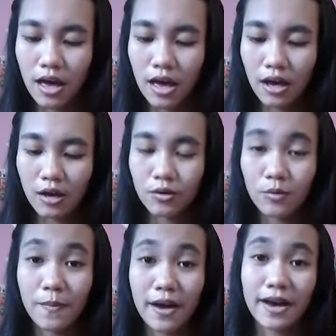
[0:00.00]

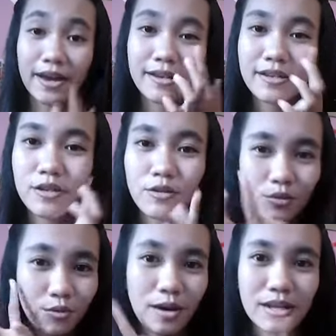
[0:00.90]
aku pakai di
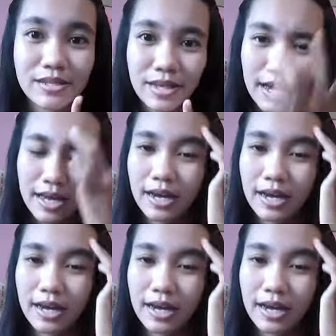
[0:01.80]
seluruh wajah